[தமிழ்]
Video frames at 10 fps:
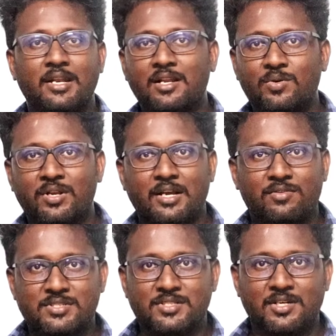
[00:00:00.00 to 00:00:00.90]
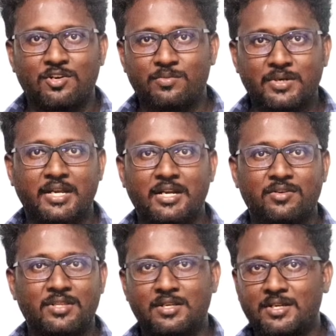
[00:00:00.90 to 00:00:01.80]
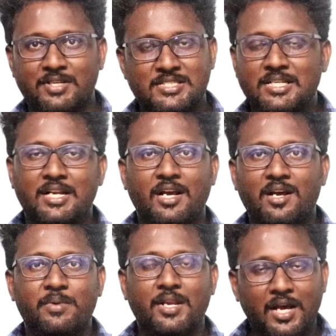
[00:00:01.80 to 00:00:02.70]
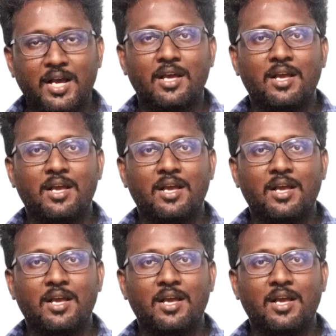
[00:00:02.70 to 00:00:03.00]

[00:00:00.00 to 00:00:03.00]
என்ன ஒரு ரெக்வஸ்ட் கவர்மெண்ட்டுக்கிட்ட வந்து வச்சுருக்கிறாங்க அப்படின்னா